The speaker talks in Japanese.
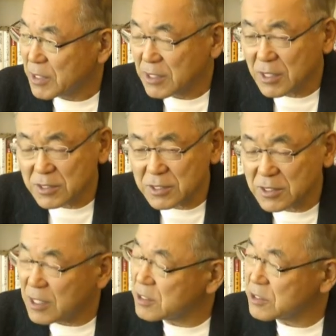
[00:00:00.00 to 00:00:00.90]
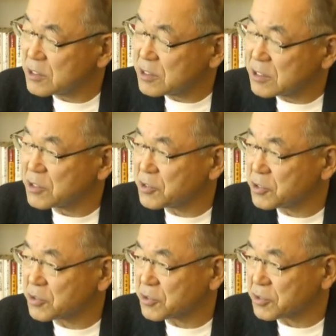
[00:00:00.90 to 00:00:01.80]
第一次、第二次石油
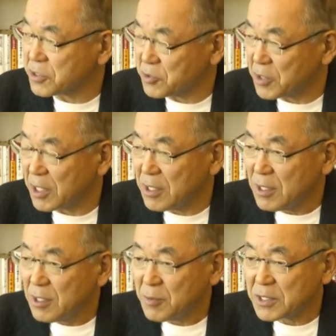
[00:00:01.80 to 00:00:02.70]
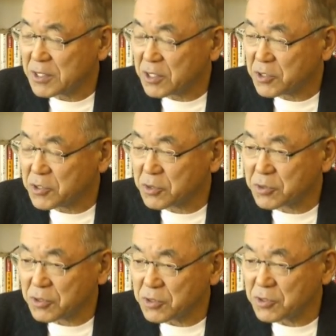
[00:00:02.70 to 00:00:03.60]
ショックの時には、石油
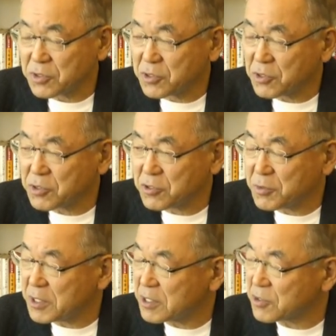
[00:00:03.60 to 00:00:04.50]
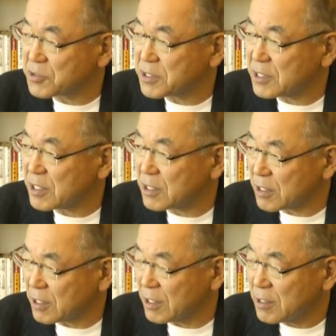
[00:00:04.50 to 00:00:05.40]
ショックという供給面での制約
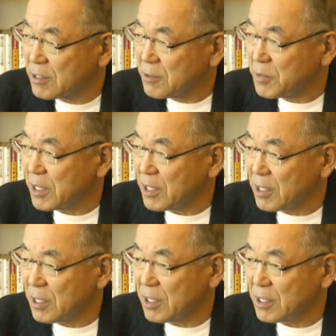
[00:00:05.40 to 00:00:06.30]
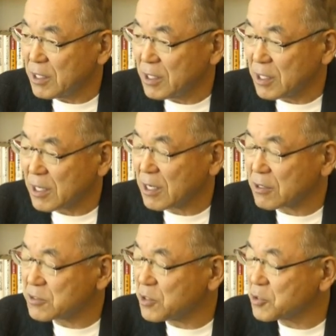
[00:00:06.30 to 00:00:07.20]
から、価
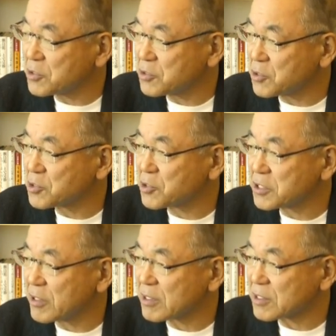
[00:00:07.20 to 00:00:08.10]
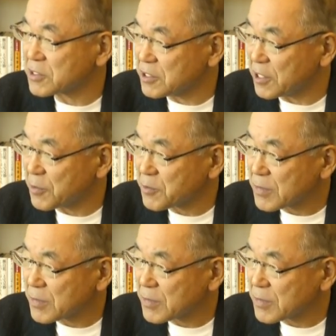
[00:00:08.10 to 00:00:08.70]
格が大きく上昇したわけですね。